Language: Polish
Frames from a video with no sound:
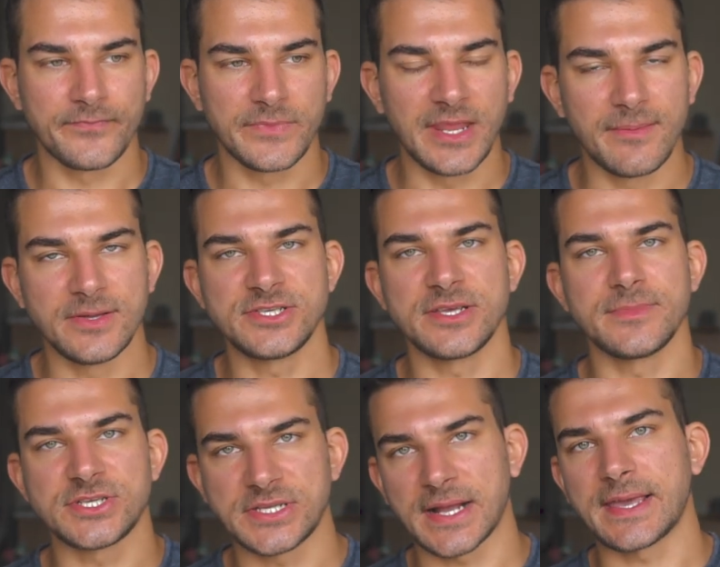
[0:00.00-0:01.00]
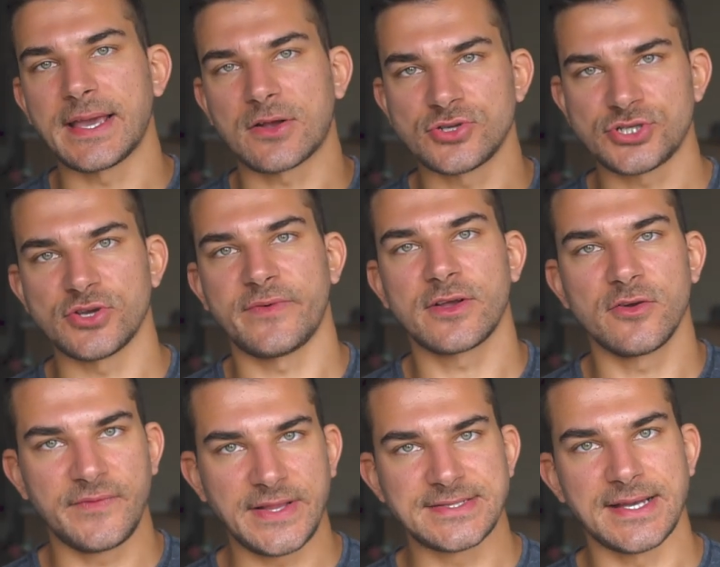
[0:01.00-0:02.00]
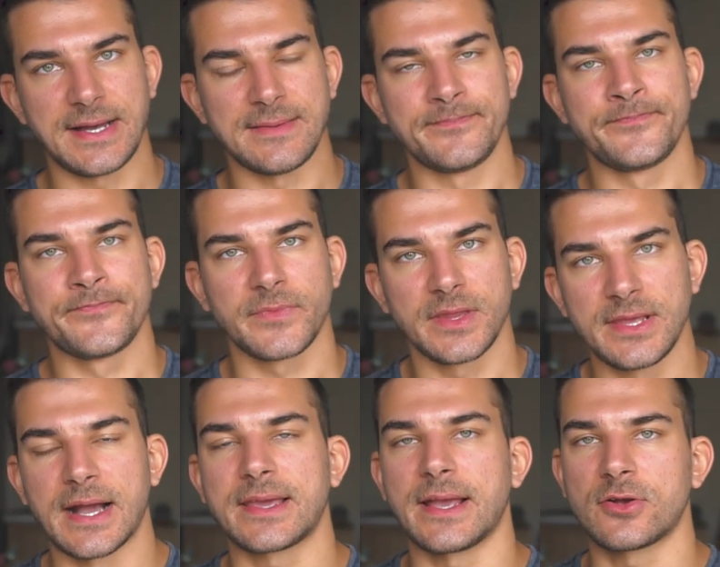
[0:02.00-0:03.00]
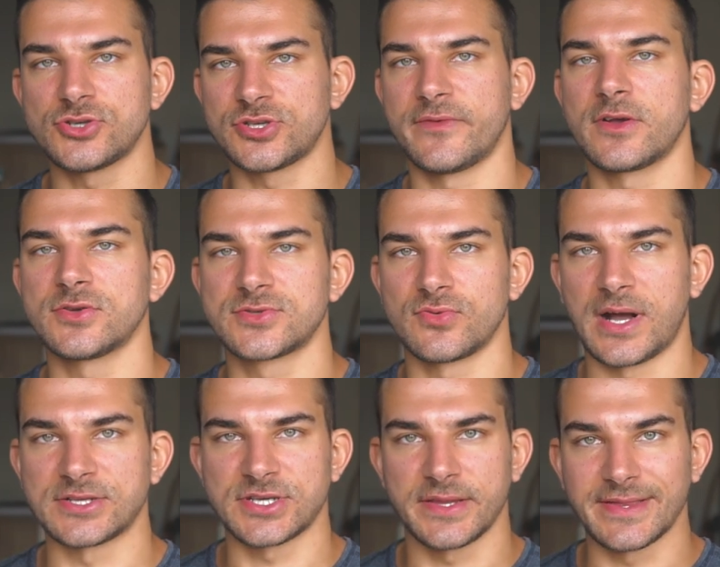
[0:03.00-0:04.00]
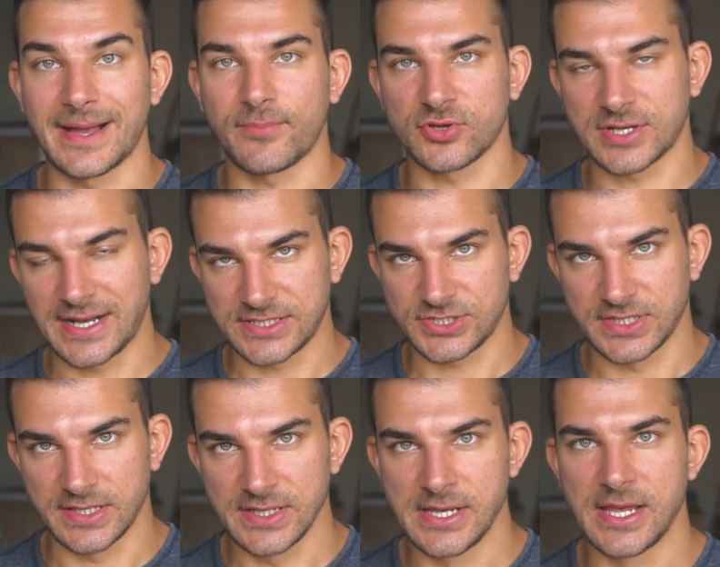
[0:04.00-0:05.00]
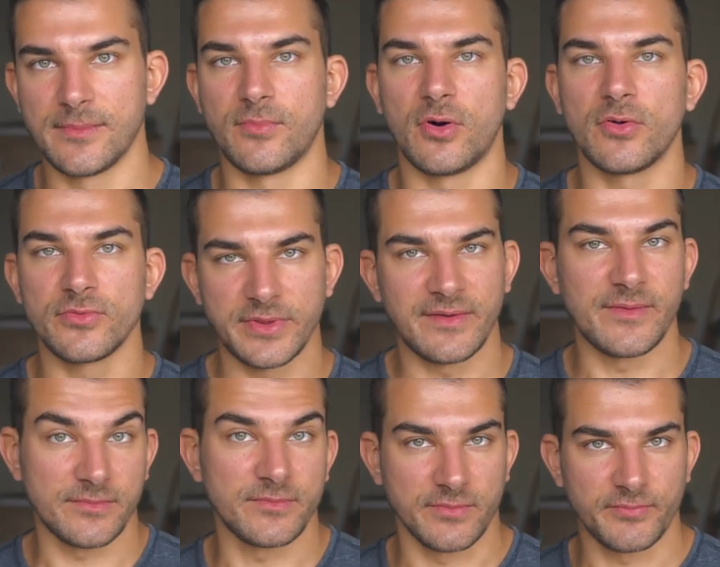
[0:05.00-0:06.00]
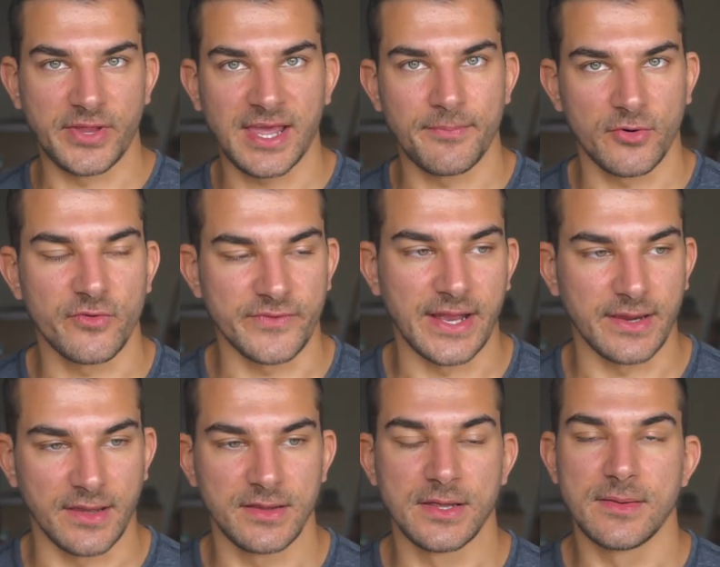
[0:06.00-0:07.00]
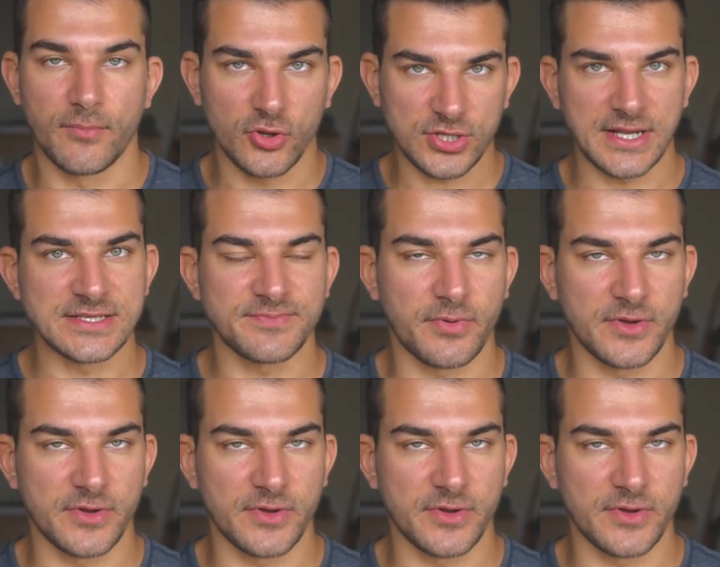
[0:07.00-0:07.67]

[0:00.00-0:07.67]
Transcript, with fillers: nie będziemy mieć tak jakościowego widza, jak jakościowego słuchacza na podcaście. Bo dam wam takie porównanie. Podcast